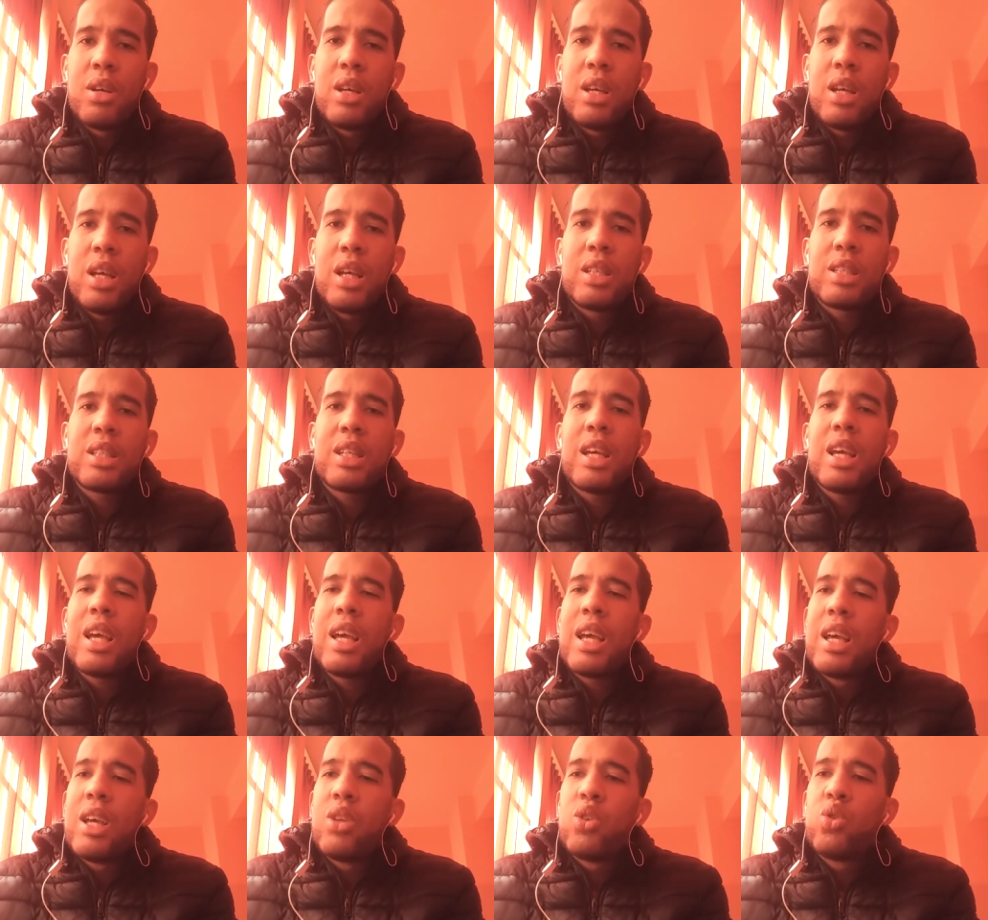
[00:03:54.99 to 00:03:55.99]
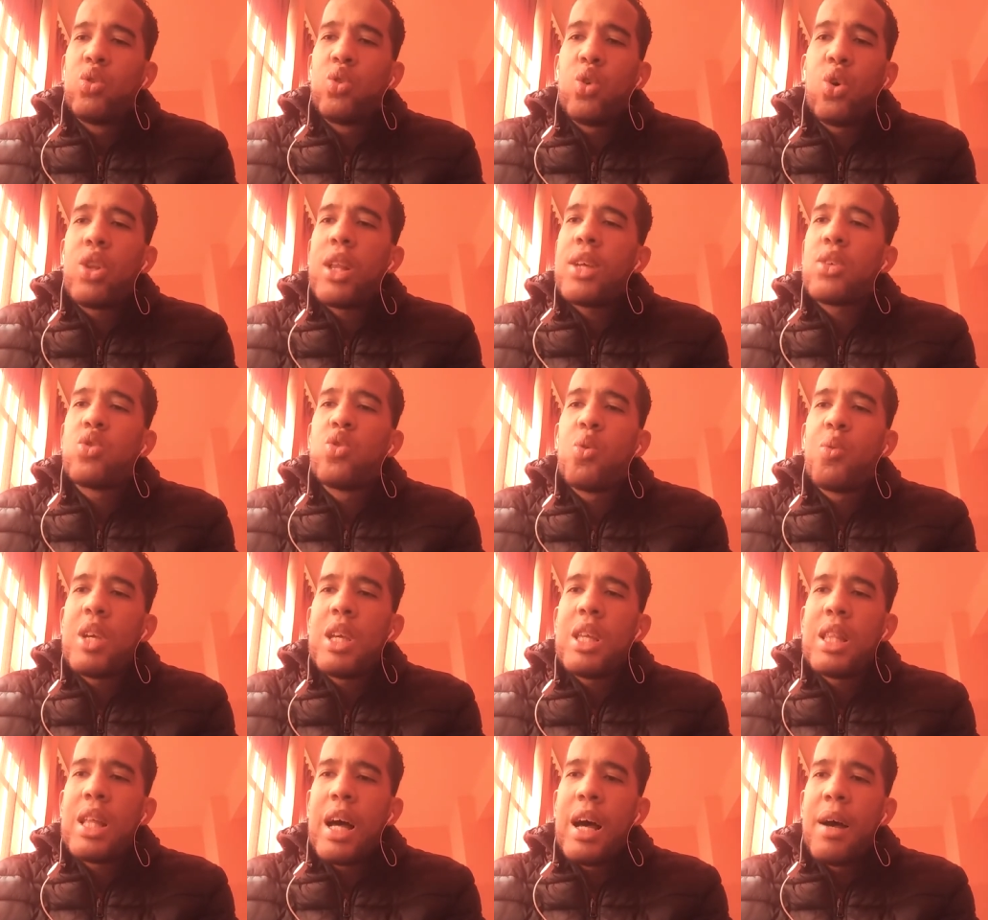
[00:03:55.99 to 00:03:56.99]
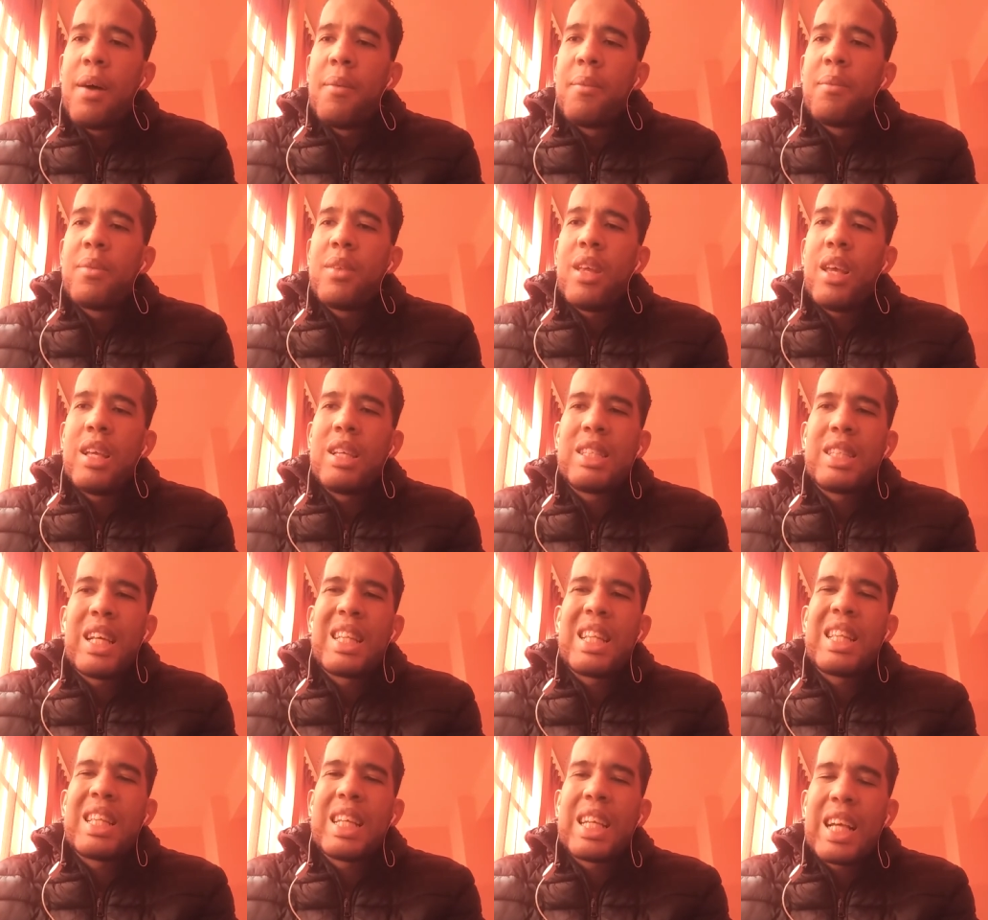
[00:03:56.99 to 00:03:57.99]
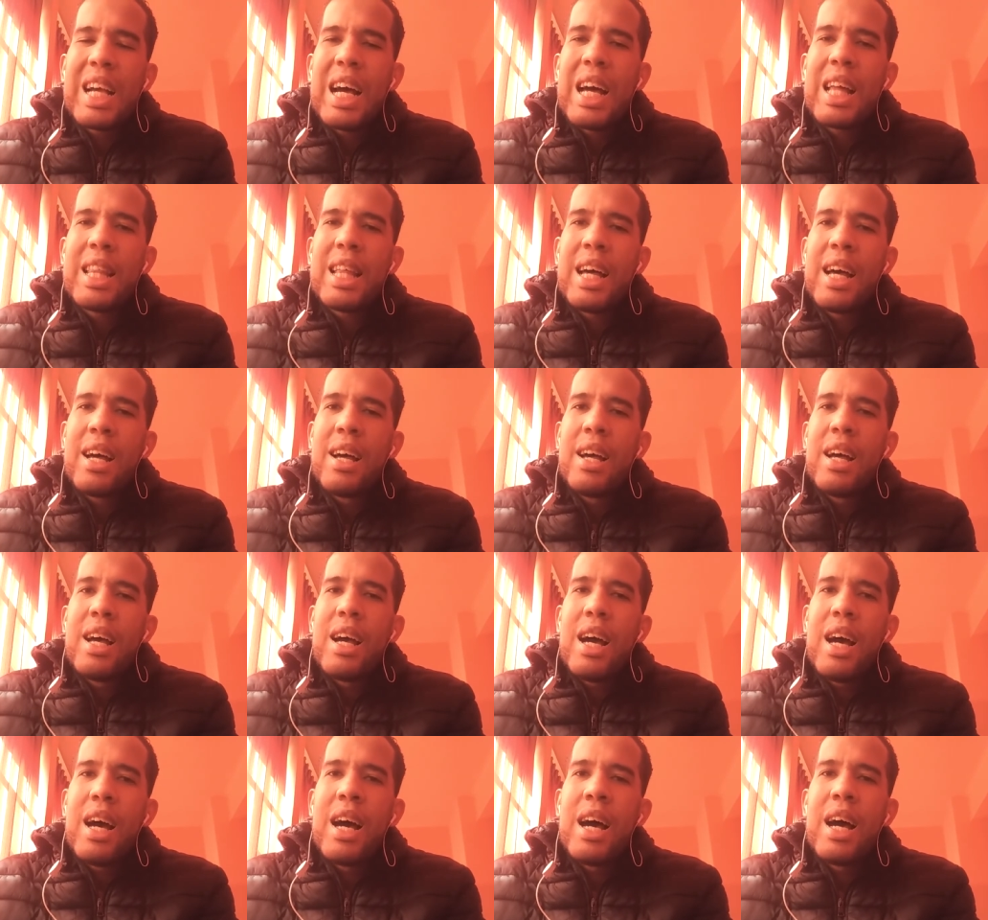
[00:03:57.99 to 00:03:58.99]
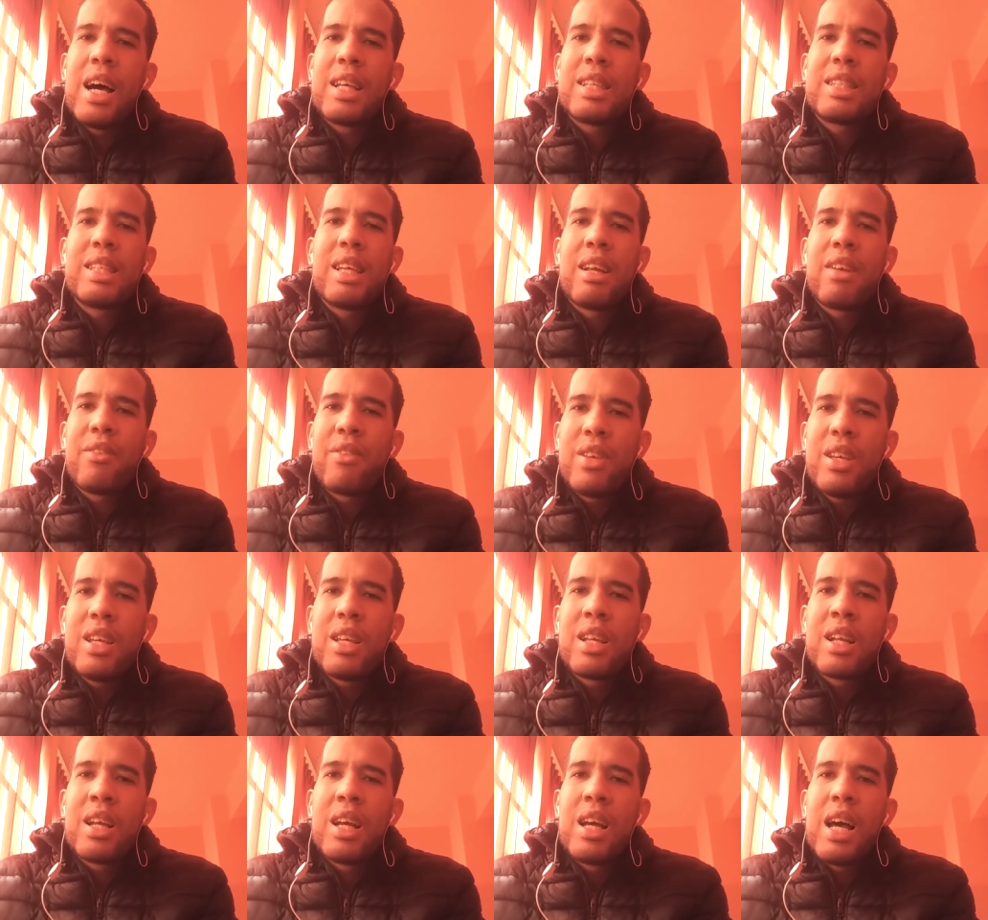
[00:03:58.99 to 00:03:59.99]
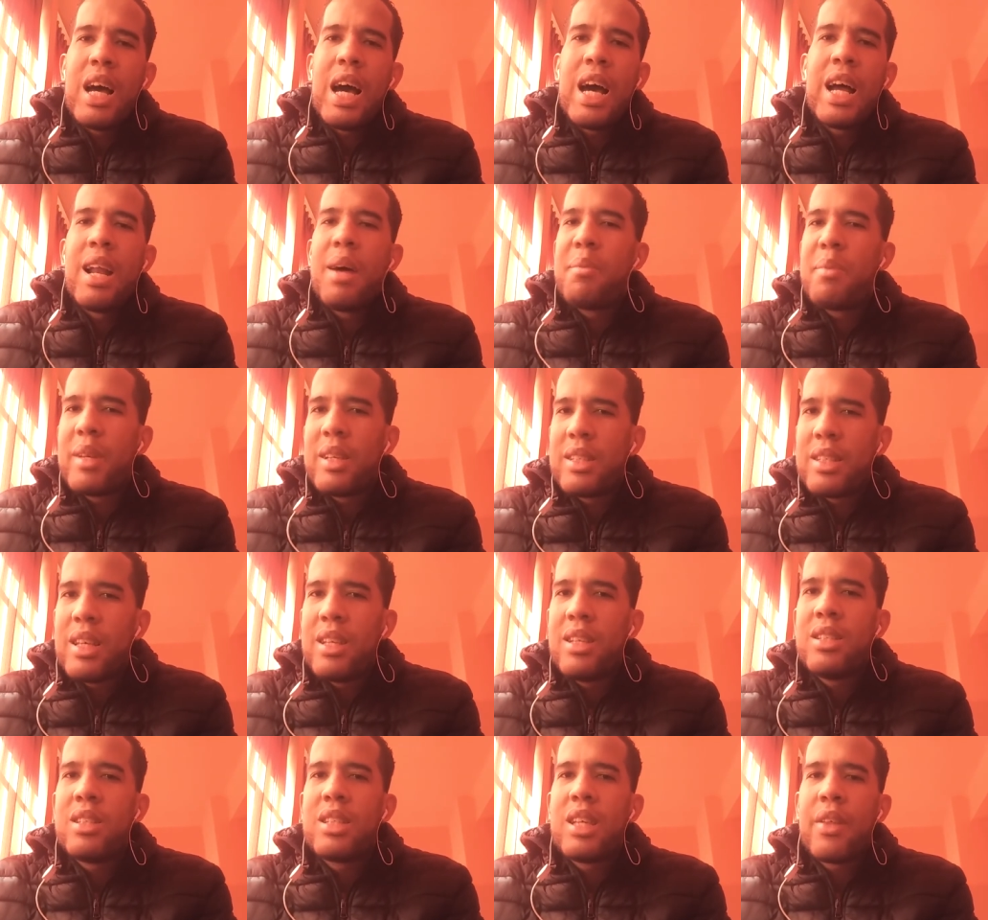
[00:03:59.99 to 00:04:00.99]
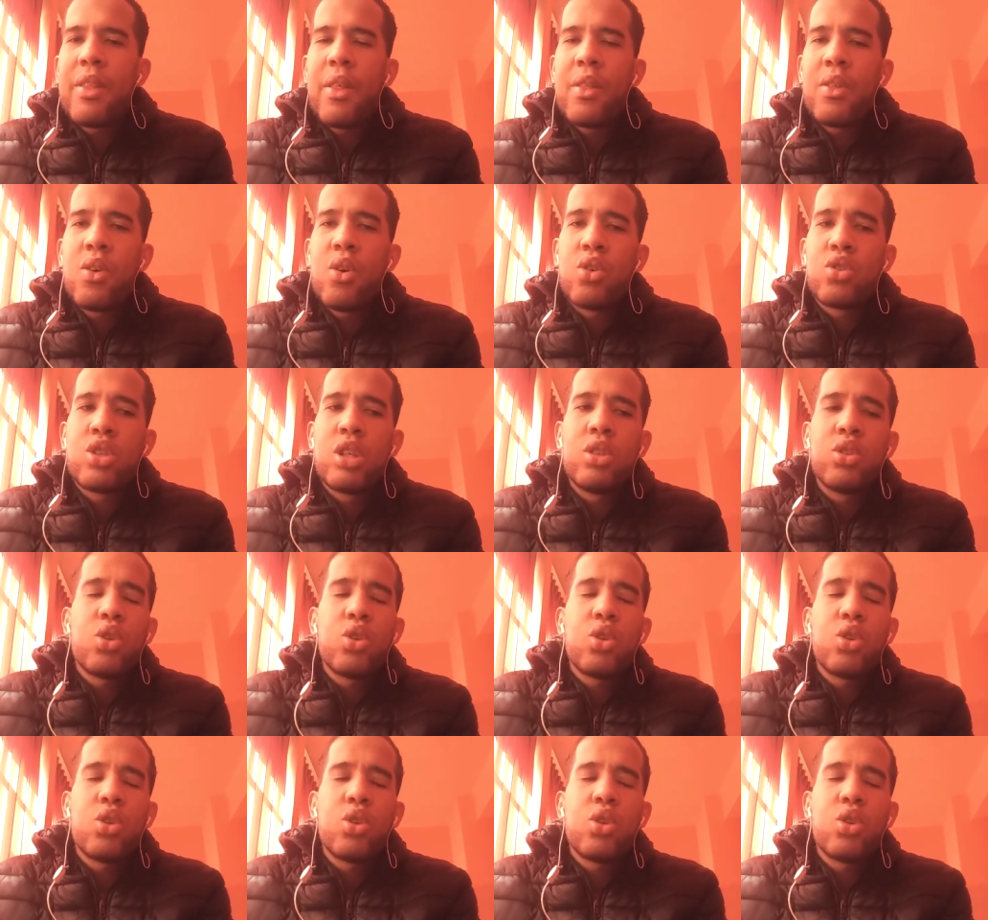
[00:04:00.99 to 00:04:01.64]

es que toda su vida está dedicada a servir a la presencia de Dios.